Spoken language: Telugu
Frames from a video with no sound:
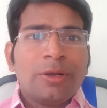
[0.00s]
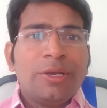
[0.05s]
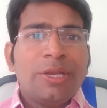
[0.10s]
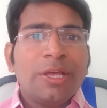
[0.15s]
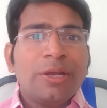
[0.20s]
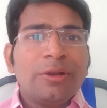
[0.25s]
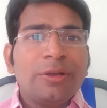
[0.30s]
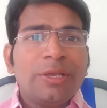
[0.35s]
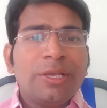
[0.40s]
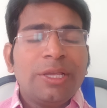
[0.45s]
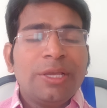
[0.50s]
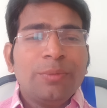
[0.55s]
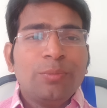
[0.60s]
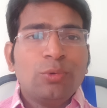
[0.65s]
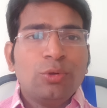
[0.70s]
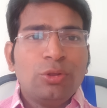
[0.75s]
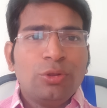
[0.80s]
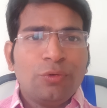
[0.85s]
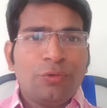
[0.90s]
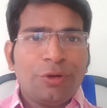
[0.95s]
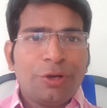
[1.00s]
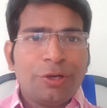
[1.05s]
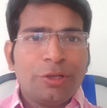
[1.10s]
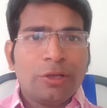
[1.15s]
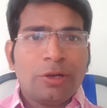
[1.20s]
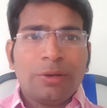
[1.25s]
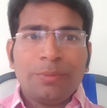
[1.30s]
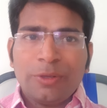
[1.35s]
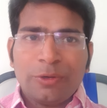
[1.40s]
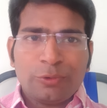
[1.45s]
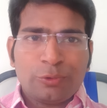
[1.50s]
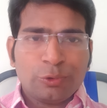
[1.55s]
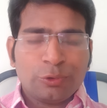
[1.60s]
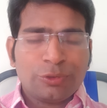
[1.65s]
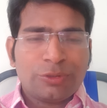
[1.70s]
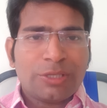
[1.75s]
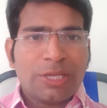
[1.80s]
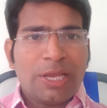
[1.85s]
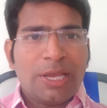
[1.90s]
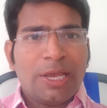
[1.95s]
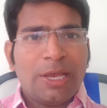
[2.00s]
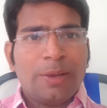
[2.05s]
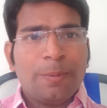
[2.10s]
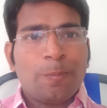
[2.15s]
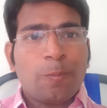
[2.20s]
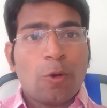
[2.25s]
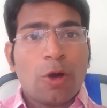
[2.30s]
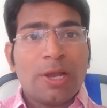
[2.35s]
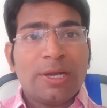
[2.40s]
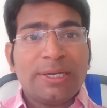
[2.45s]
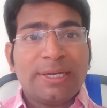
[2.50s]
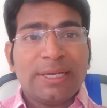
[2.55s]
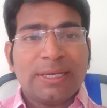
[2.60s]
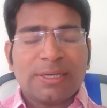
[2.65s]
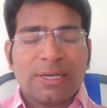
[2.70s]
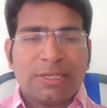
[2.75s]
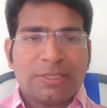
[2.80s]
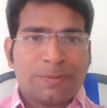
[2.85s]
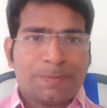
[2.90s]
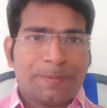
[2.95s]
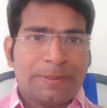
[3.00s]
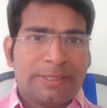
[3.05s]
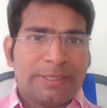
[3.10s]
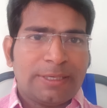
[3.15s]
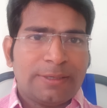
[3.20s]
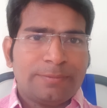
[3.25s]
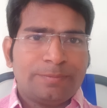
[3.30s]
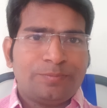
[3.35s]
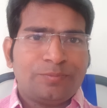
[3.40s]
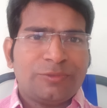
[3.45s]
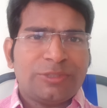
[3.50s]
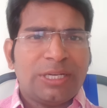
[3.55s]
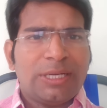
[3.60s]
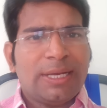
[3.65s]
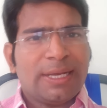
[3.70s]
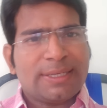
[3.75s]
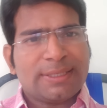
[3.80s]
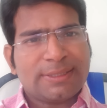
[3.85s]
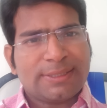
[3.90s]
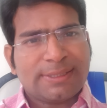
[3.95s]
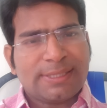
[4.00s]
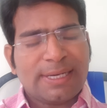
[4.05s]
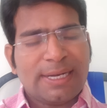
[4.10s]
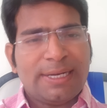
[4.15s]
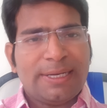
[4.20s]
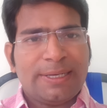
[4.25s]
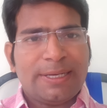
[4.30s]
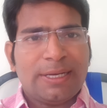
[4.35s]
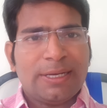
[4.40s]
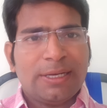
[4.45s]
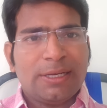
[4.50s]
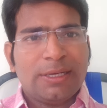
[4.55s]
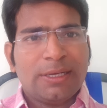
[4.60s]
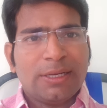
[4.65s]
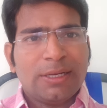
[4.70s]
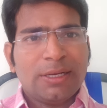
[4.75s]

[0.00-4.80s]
నేను ఈ ముందు వీడియోలో మీరు చూస్తే పాలిటీ క్లాస్ పెట్టాను చాలా ఎక్సలెంట్గా